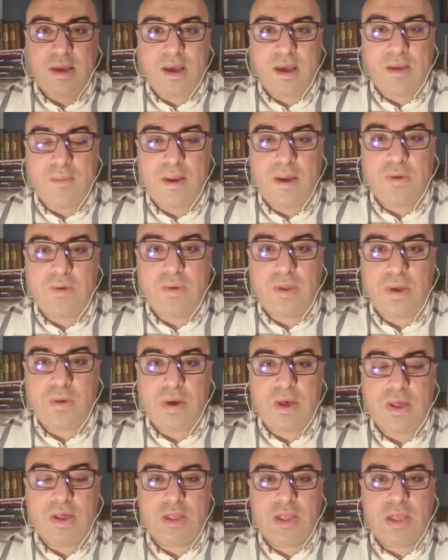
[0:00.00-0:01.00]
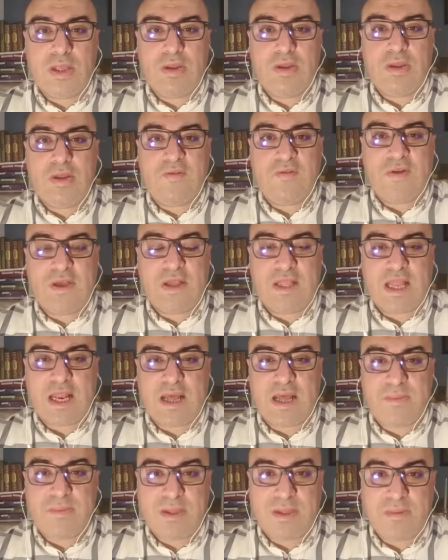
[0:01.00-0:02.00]
أباؤنا وأجدادنا في
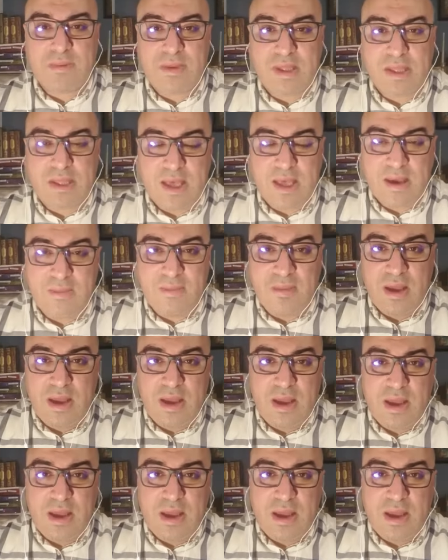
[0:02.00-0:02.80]
إضراب ايام